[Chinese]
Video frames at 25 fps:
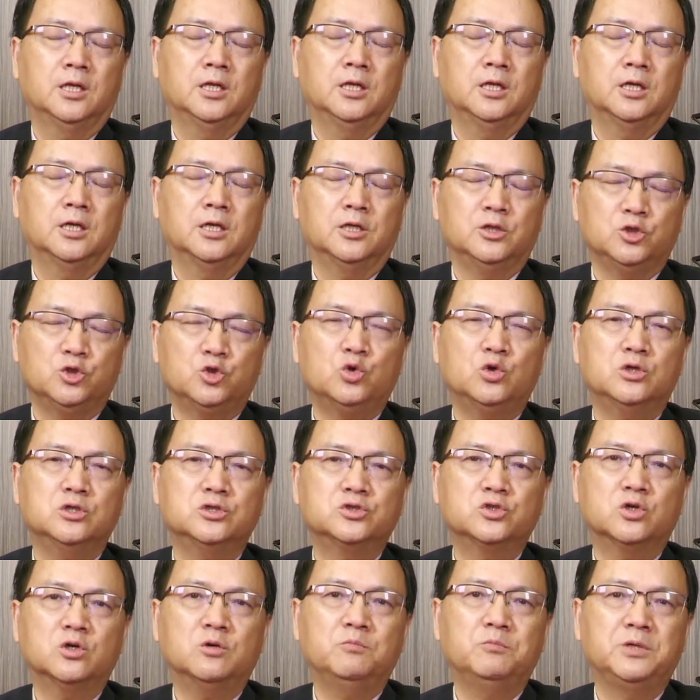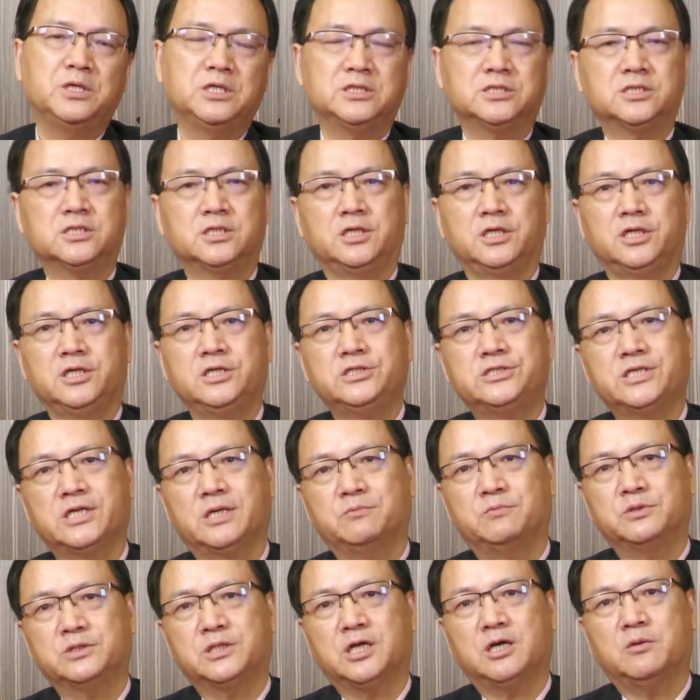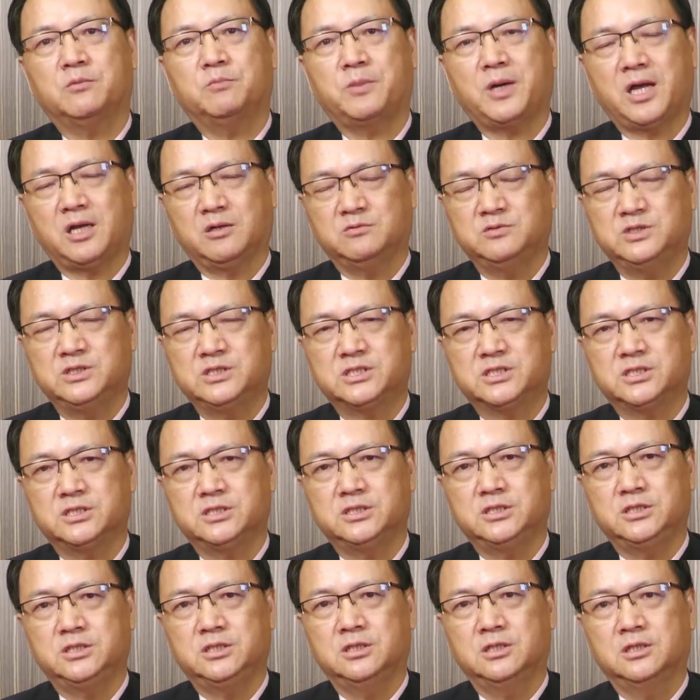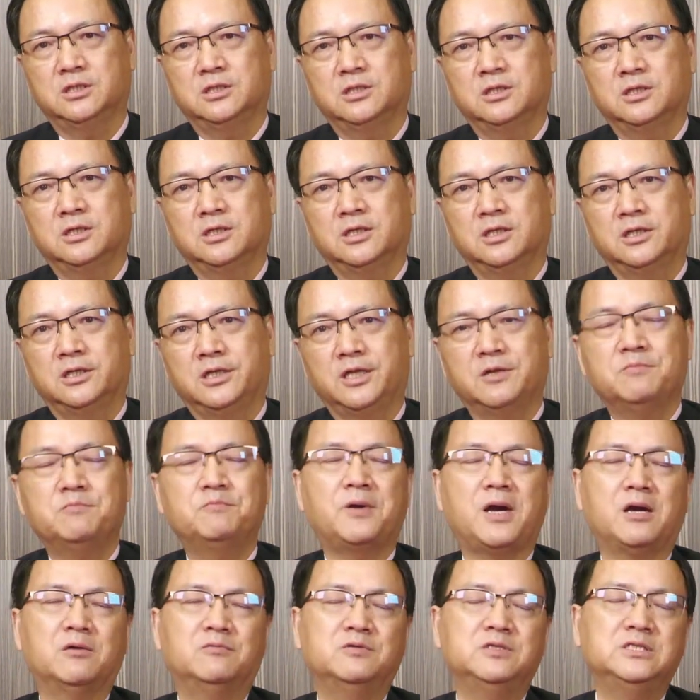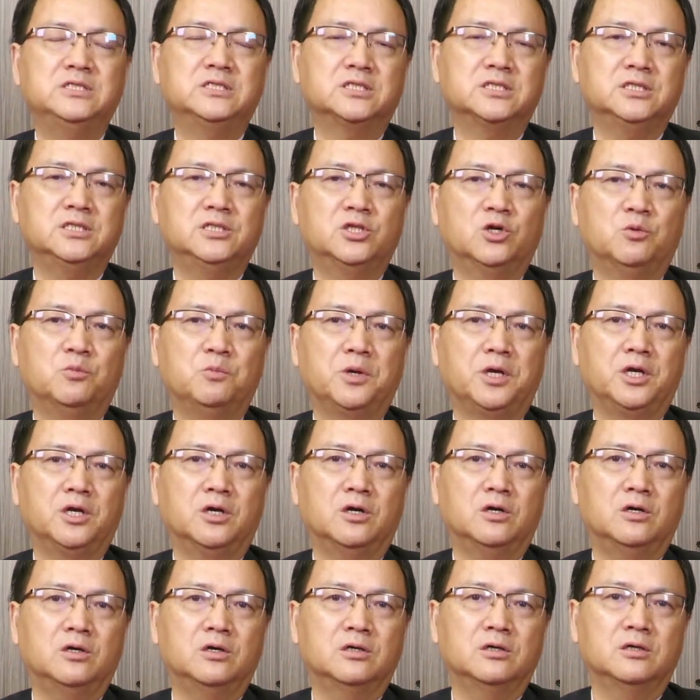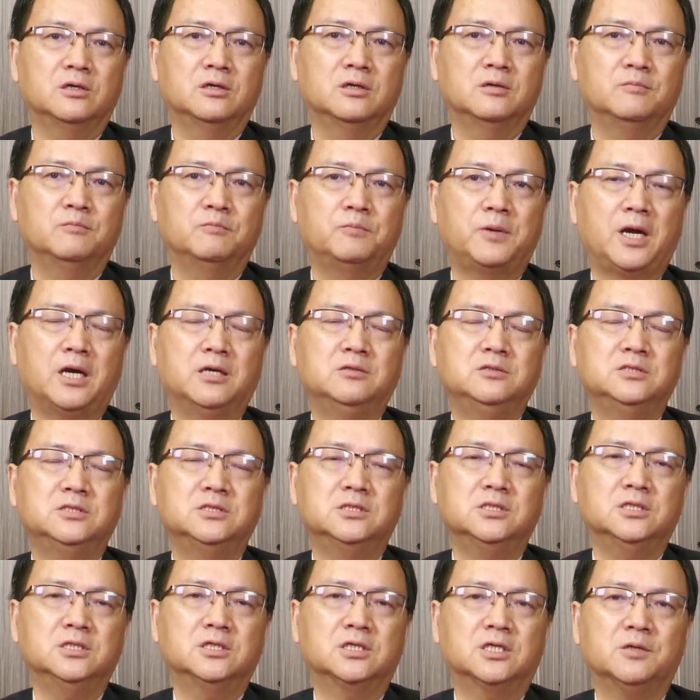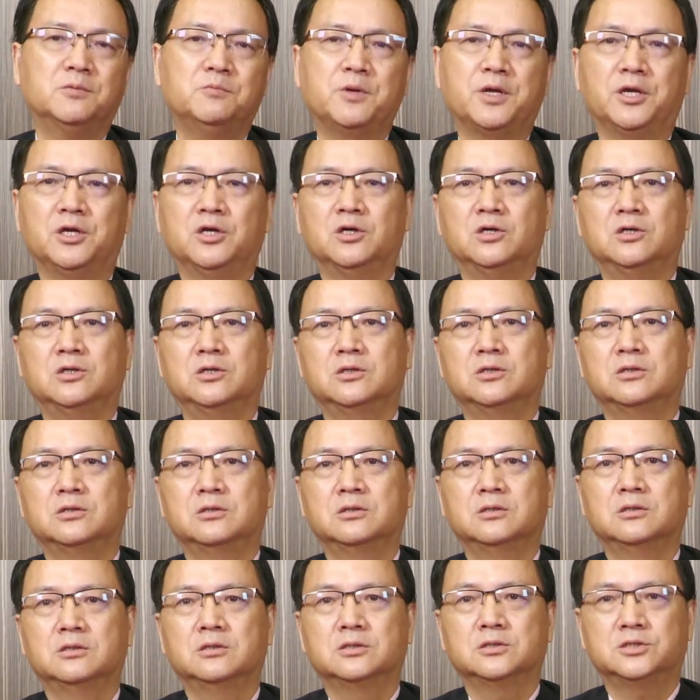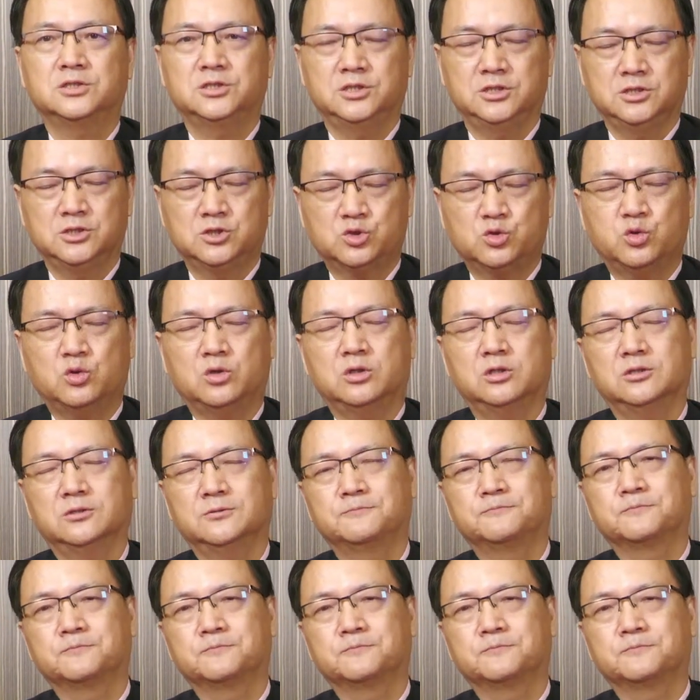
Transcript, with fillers: 很多人说名字影响不到百分之一，连百分之一都没有，百分之二更没有，其实错了。